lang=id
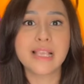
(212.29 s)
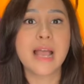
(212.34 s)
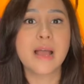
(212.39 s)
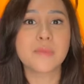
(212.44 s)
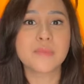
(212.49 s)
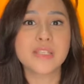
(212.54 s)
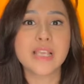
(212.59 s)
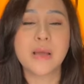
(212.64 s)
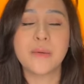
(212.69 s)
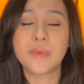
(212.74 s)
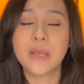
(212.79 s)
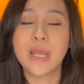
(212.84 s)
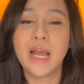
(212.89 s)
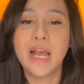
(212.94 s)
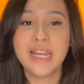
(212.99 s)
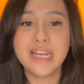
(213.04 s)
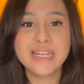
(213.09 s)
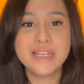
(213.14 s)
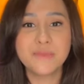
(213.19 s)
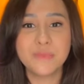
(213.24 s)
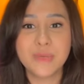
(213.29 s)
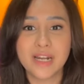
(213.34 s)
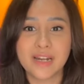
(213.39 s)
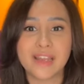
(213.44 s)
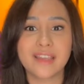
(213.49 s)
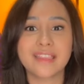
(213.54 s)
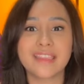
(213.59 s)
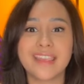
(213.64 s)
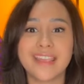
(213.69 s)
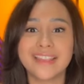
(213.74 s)
saham-saham uh, yang ada di
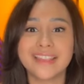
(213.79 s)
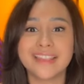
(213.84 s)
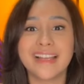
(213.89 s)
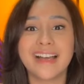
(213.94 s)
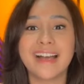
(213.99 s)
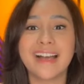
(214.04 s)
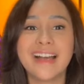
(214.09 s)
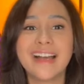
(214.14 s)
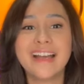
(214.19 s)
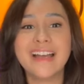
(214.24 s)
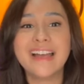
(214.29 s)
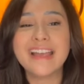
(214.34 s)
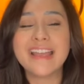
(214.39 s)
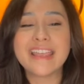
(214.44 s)
market kita.